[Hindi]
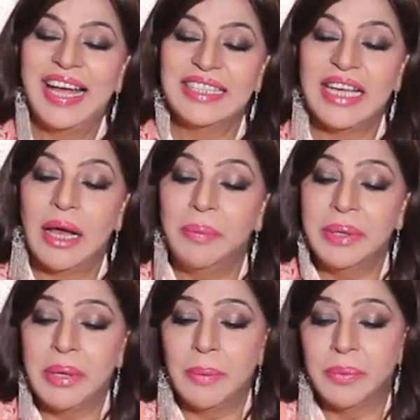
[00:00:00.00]
अच्छा अब
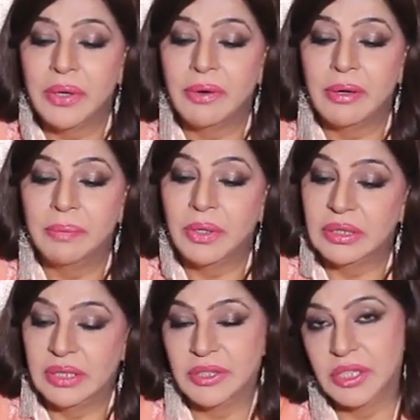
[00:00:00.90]
एक आपको एक और
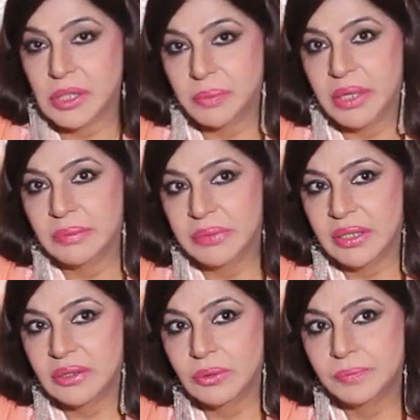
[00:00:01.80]
बहुत दिलचस्प बात
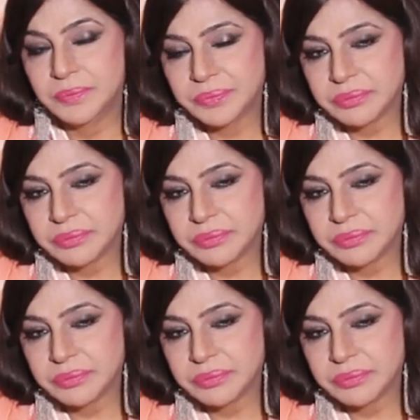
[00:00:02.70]
बताती हूँ